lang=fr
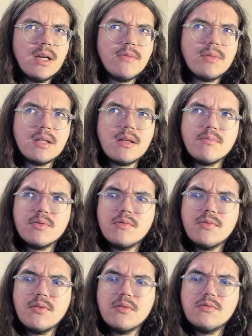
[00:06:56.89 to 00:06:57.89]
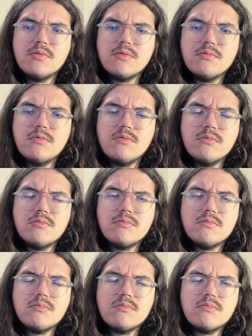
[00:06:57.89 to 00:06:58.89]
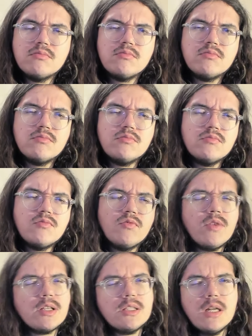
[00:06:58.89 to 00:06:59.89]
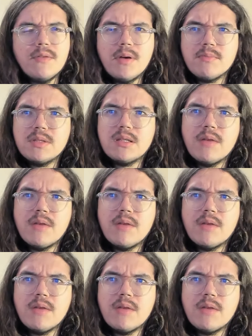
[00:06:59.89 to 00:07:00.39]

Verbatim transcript: il avait peut-être un peu une, une, Enfin, qu'il avait un petit